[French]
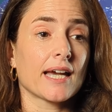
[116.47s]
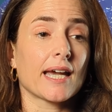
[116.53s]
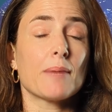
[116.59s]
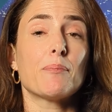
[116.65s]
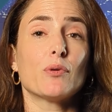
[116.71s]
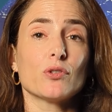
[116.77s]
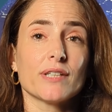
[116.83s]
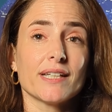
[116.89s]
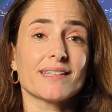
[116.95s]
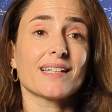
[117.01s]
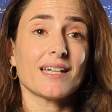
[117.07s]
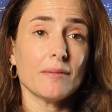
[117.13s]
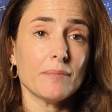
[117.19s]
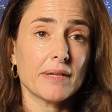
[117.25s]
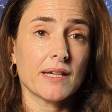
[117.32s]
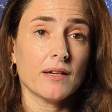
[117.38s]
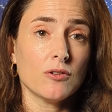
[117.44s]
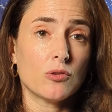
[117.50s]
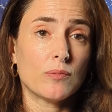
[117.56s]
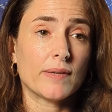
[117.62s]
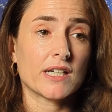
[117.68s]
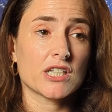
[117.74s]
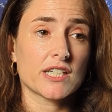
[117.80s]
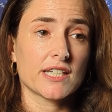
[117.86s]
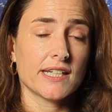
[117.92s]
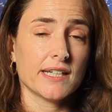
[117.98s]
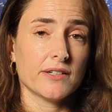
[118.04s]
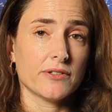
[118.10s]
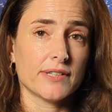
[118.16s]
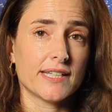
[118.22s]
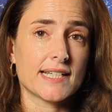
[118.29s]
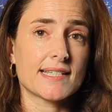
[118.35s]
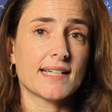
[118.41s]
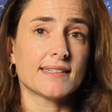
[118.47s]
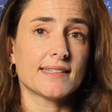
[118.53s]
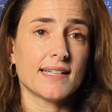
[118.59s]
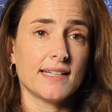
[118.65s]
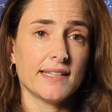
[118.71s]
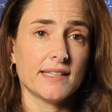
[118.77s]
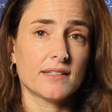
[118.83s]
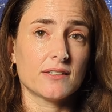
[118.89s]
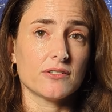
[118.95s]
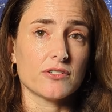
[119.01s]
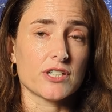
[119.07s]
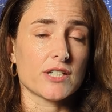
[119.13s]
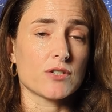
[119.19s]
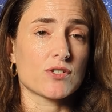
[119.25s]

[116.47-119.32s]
répondait très bien au marché euh, des satellites euh,